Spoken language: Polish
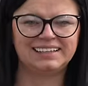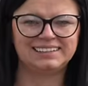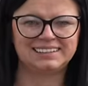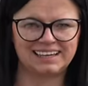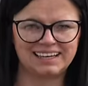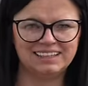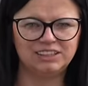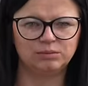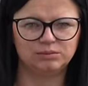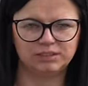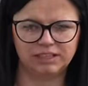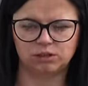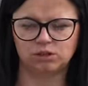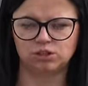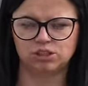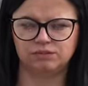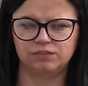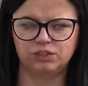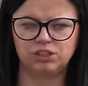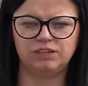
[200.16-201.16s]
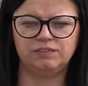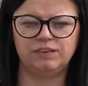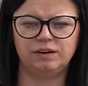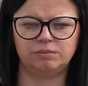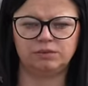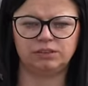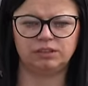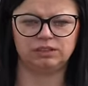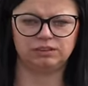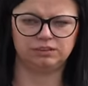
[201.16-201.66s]
Zaletą tego, że
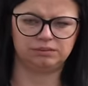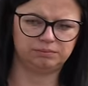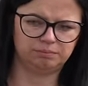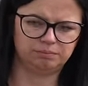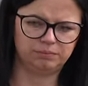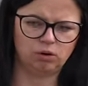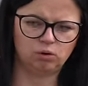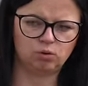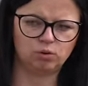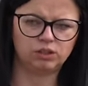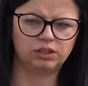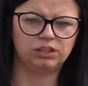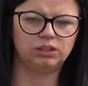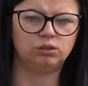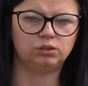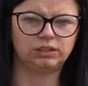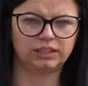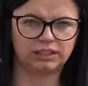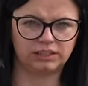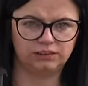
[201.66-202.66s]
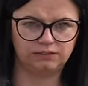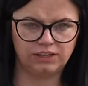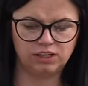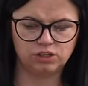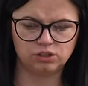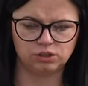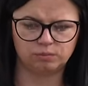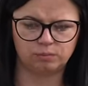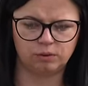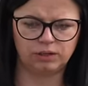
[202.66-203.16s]
wysiewam ogórki do takich
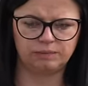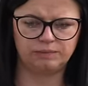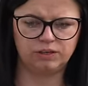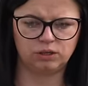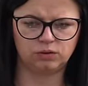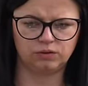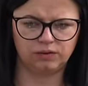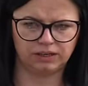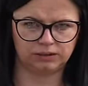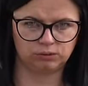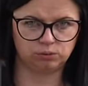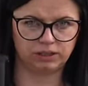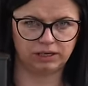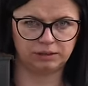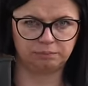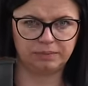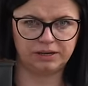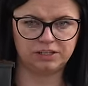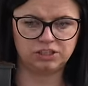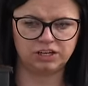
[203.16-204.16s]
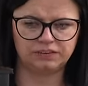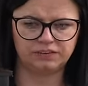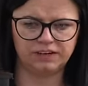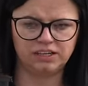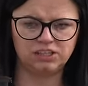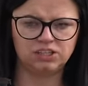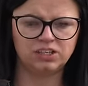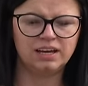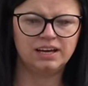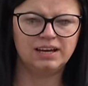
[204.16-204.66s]
większych pojemników, jak tutaj
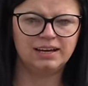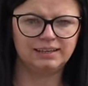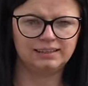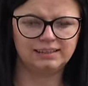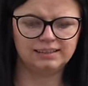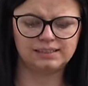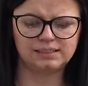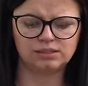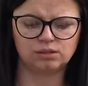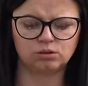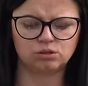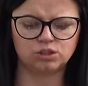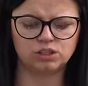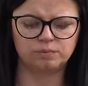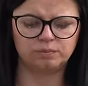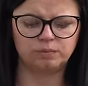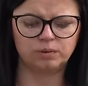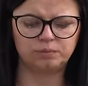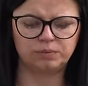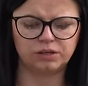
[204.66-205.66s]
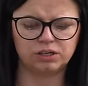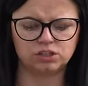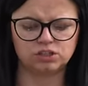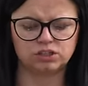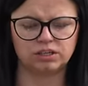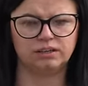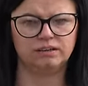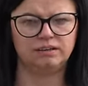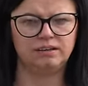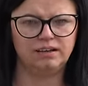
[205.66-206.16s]
P9, jest to, że po
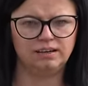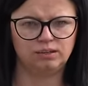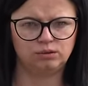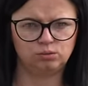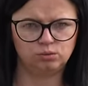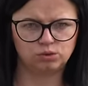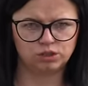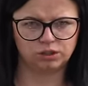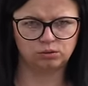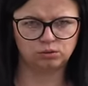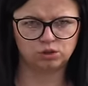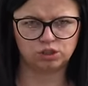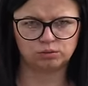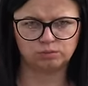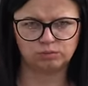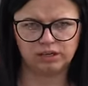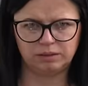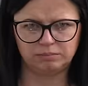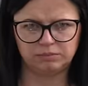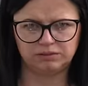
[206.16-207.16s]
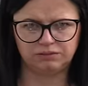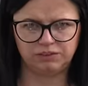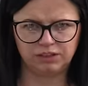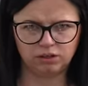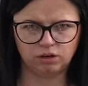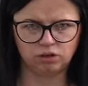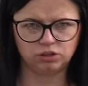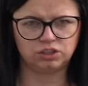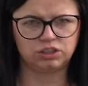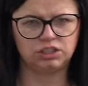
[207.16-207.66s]
pierwsze dłużej utrzymujemy
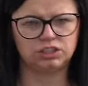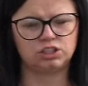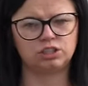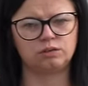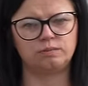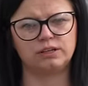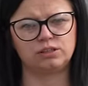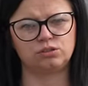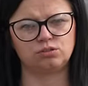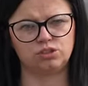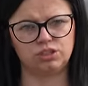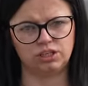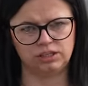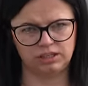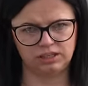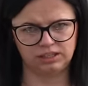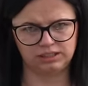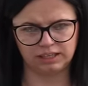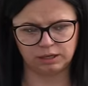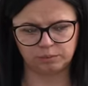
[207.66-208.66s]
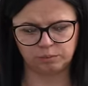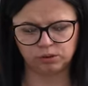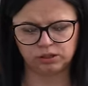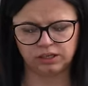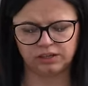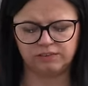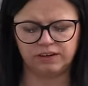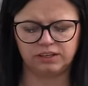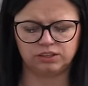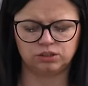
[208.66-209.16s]
wilgoć, nie trzeba codziennie ich tak
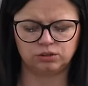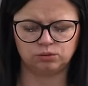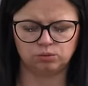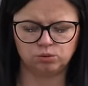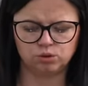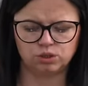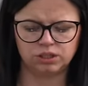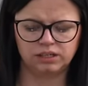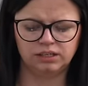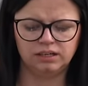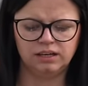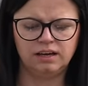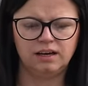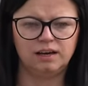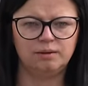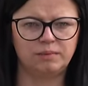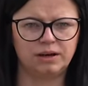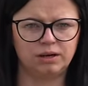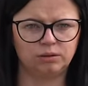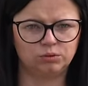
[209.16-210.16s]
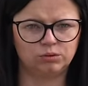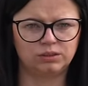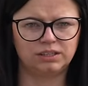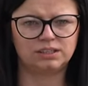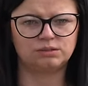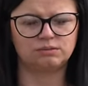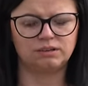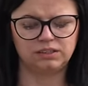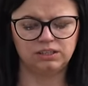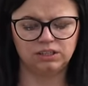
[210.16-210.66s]
podlewać, dłużej mają
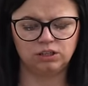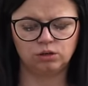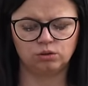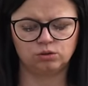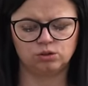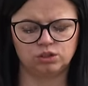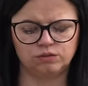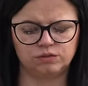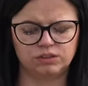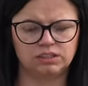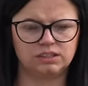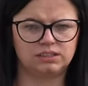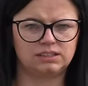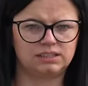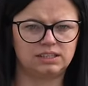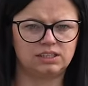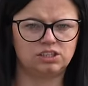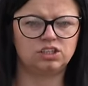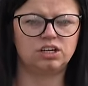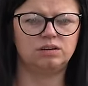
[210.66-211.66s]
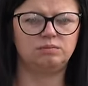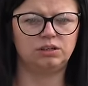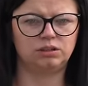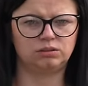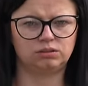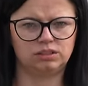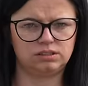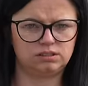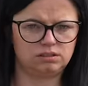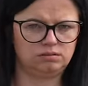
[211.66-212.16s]
tutaj składniki odżywcze z tej ziemi,
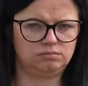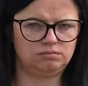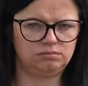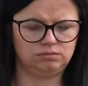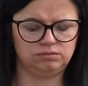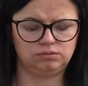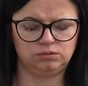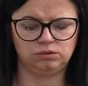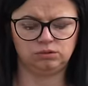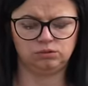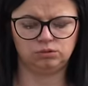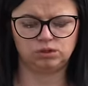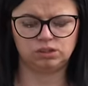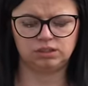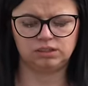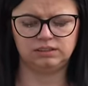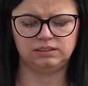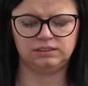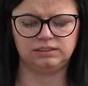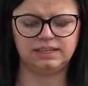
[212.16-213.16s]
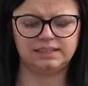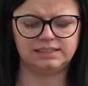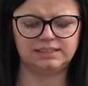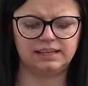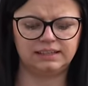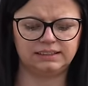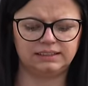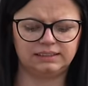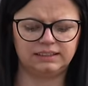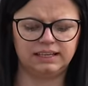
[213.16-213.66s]
które są już na
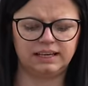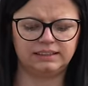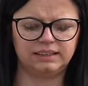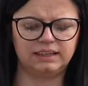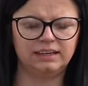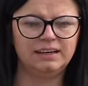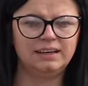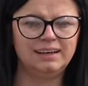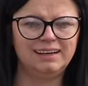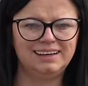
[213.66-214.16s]
start dane.